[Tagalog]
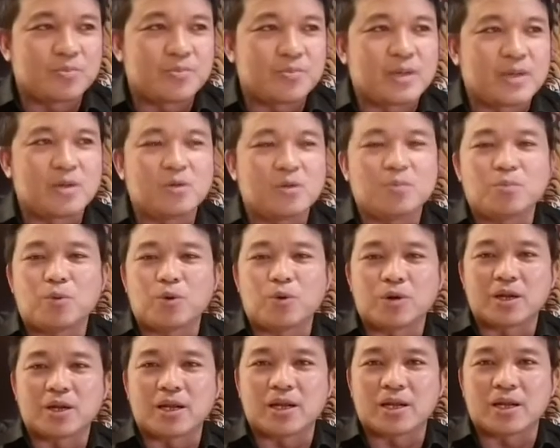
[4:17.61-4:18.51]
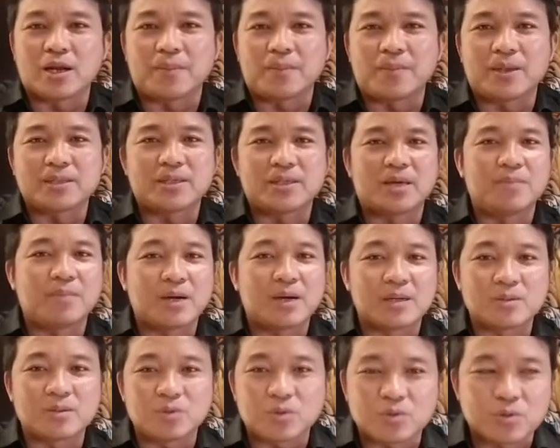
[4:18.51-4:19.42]
pero more than ka pa sa
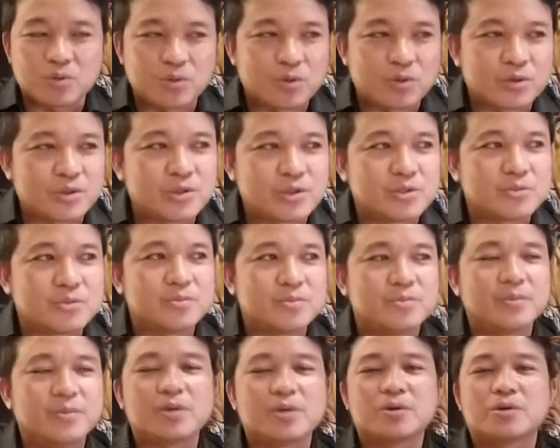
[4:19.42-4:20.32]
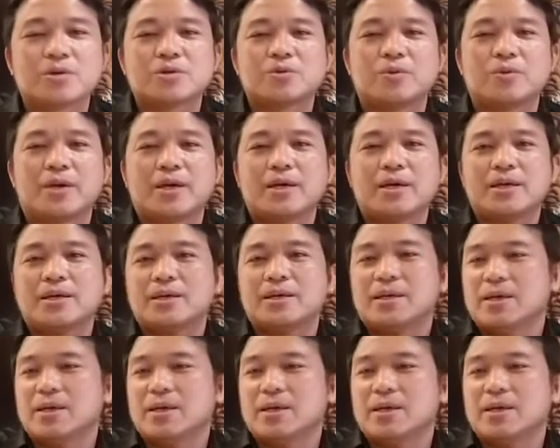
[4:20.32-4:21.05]
ibang doctors. Because why?